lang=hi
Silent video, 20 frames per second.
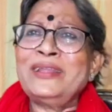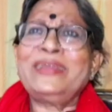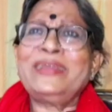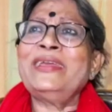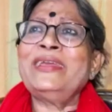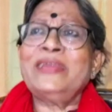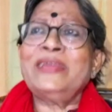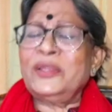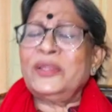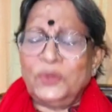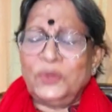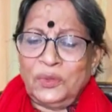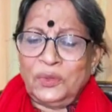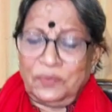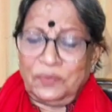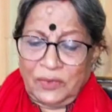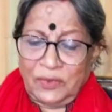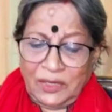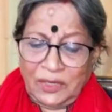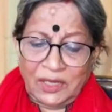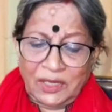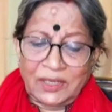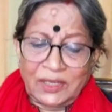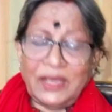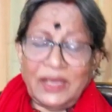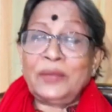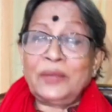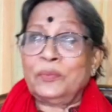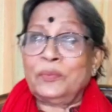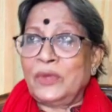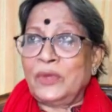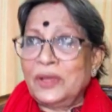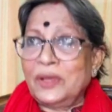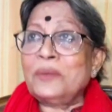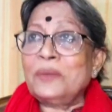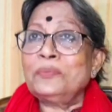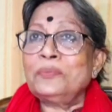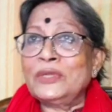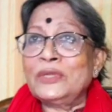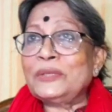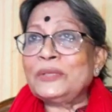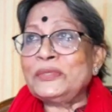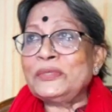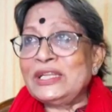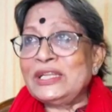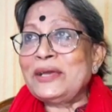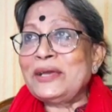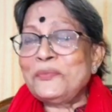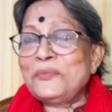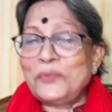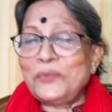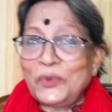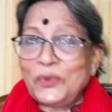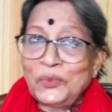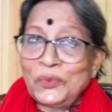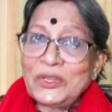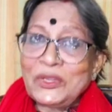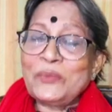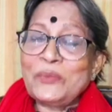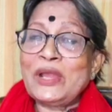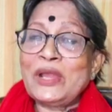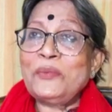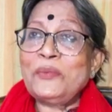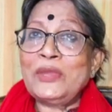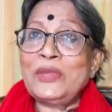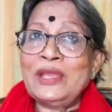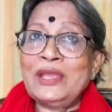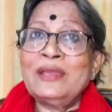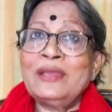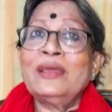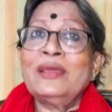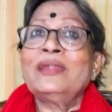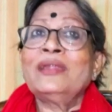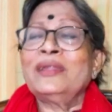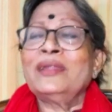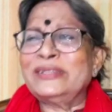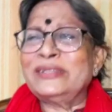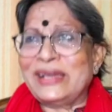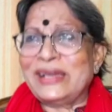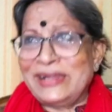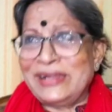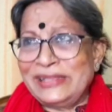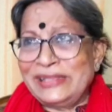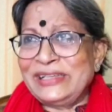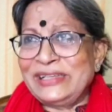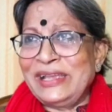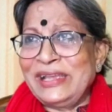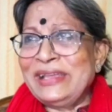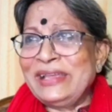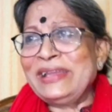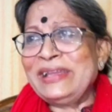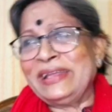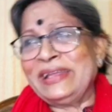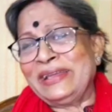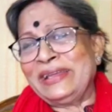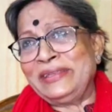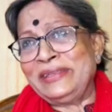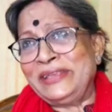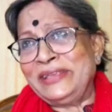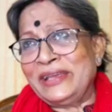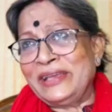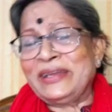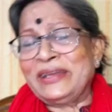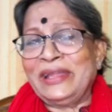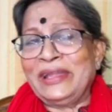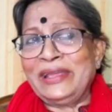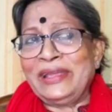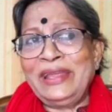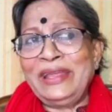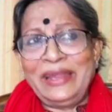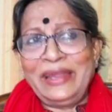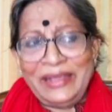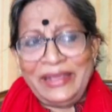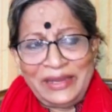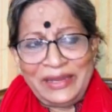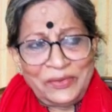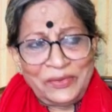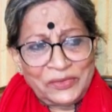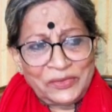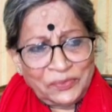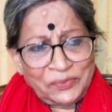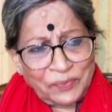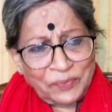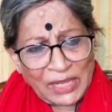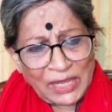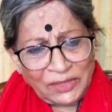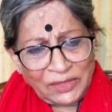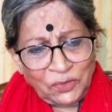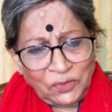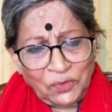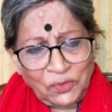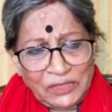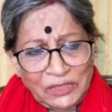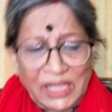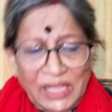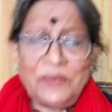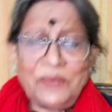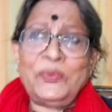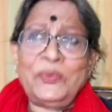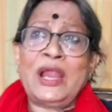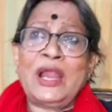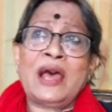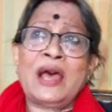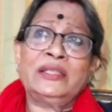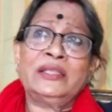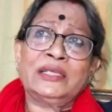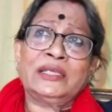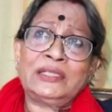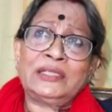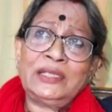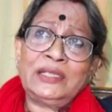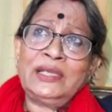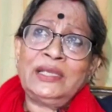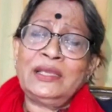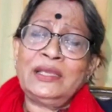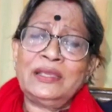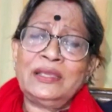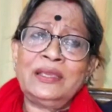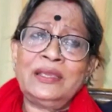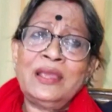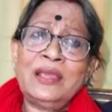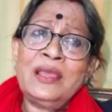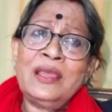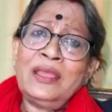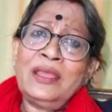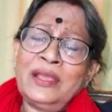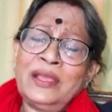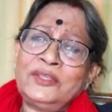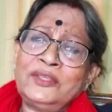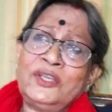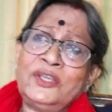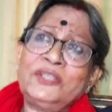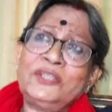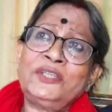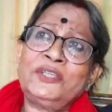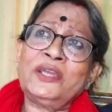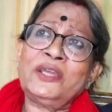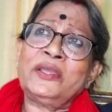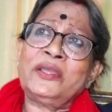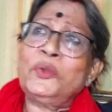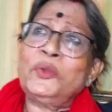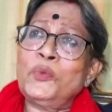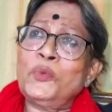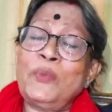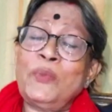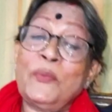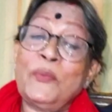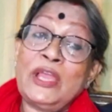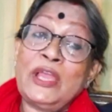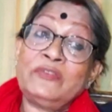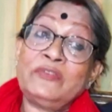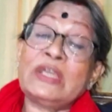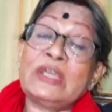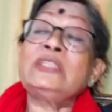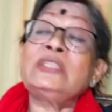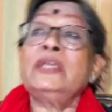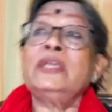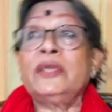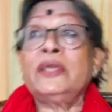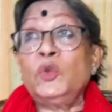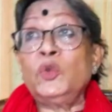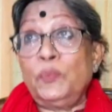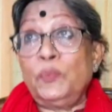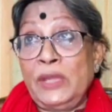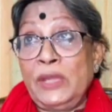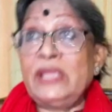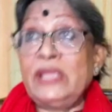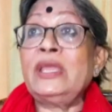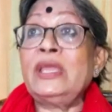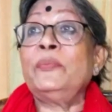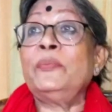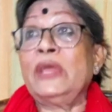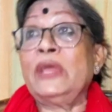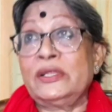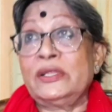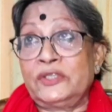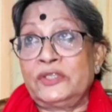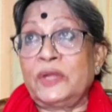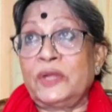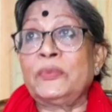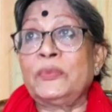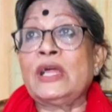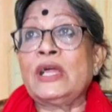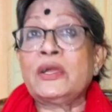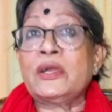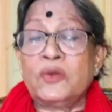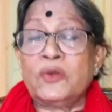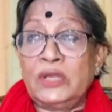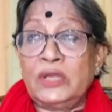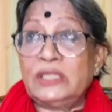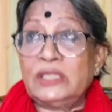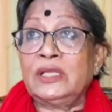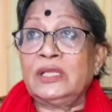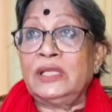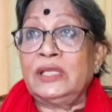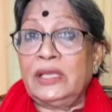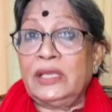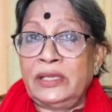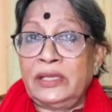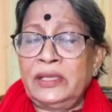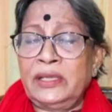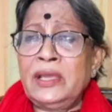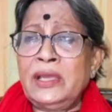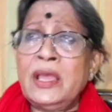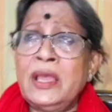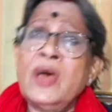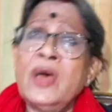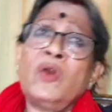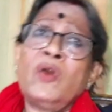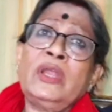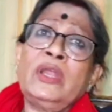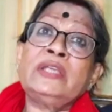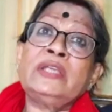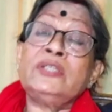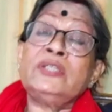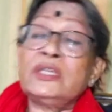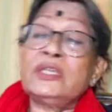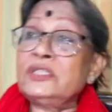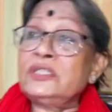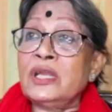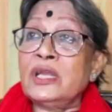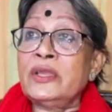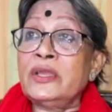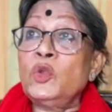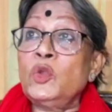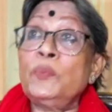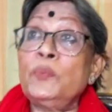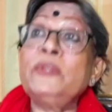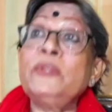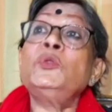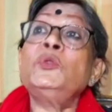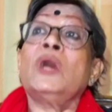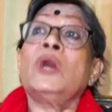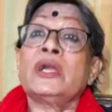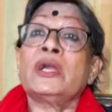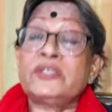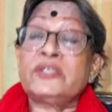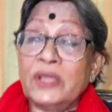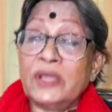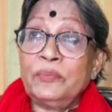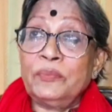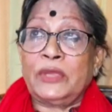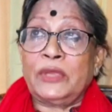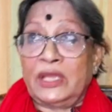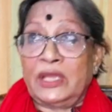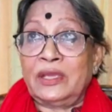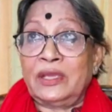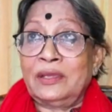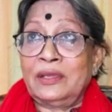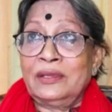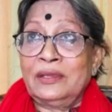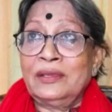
देखिए ये तो खैर मतलब इतना हम उनके बारे में न जाना चाहेंगे न ये करेंगे लेकिन बात तो यहीं पर आ जाती है कि एक शिक्षक के रूप में एक व्यक्ति के रूप में ही ये बेहद शर्मनाक और निंदनीय है और एक शिक्षक के रूप में तो अक्षम्य है